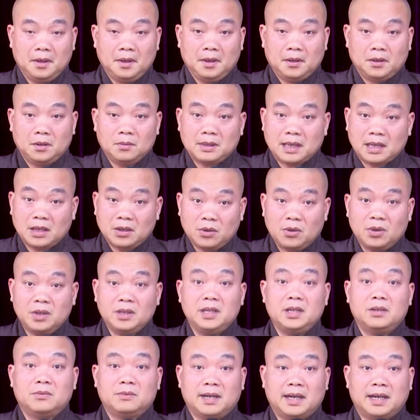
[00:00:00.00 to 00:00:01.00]
chúng ta nói
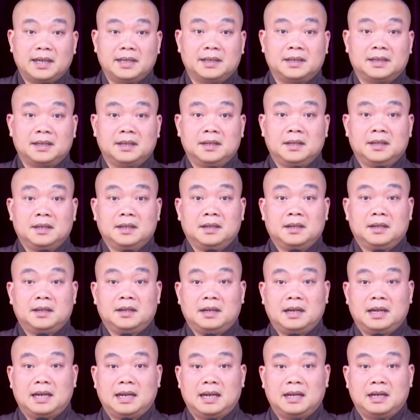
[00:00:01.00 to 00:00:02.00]
điều này
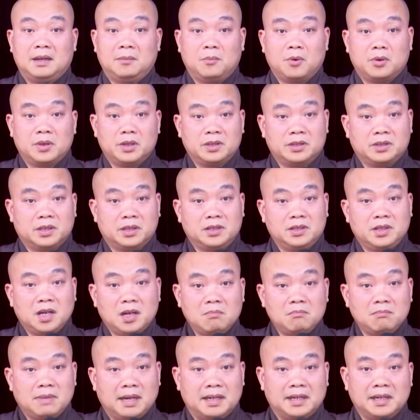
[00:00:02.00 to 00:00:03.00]
là một được sự
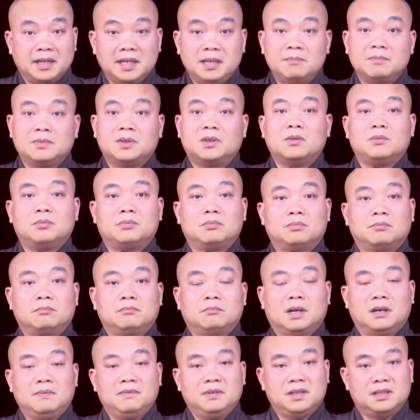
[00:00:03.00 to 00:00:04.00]
nhấn mạnh nghiêm túc
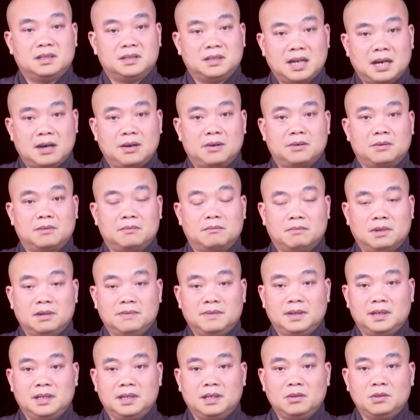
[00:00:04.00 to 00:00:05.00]
bởi vì sao bởi
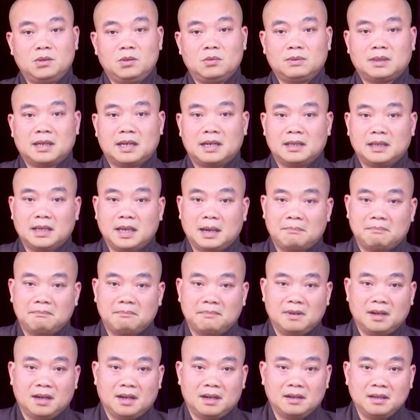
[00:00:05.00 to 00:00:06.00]
vì nếu chúng ta
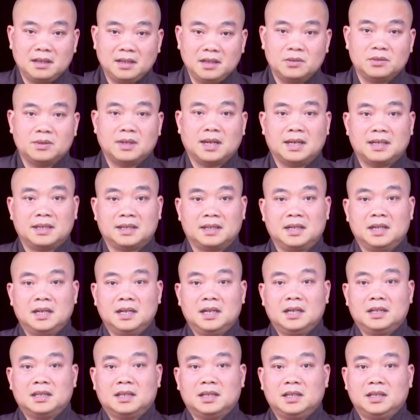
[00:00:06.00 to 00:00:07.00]
nhầm lẫn điều này
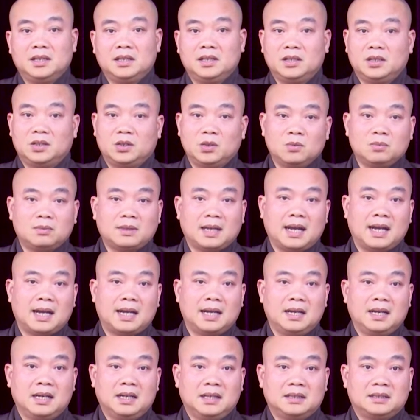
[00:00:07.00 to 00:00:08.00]
thì chúng
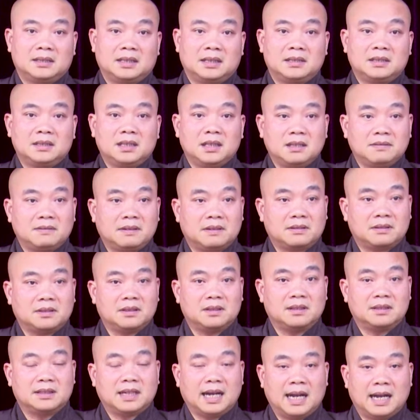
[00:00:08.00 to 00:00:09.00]
ta sẽ rơi vào
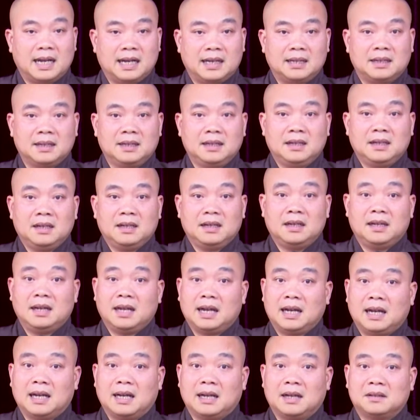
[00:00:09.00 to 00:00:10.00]
tình trạng
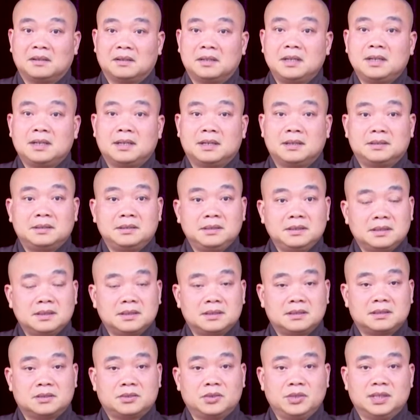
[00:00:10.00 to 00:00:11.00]
là thế hệ trước
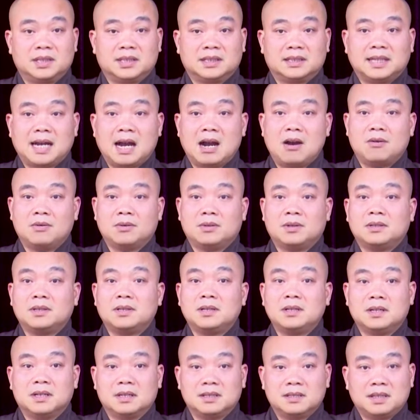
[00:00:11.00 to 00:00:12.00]
truyền trao cho
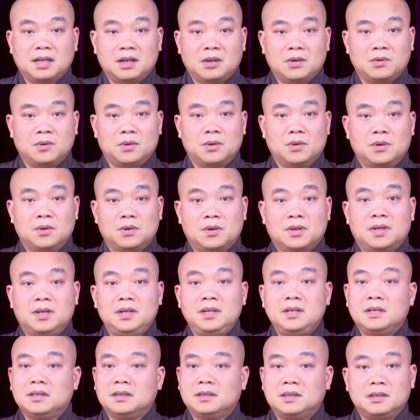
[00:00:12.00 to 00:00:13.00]
thế hệ sau
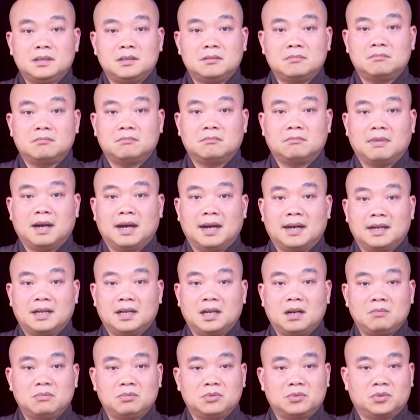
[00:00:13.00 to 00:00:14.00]
kiến thức mà
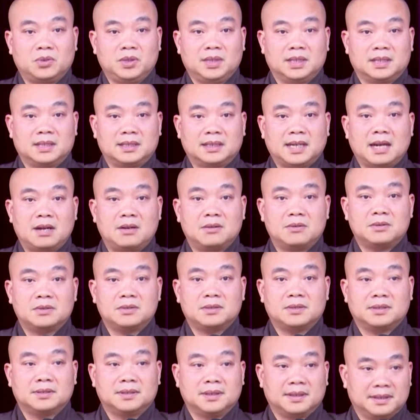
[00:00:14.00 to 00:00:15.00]
không truyền trao
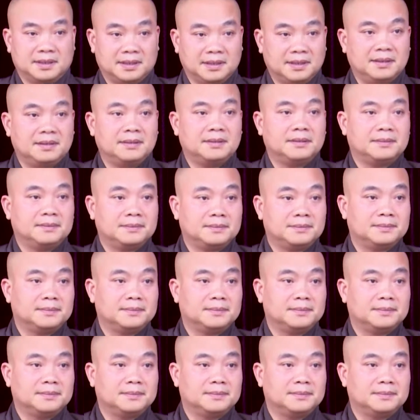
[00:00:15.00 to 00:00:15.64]
sự thực chứng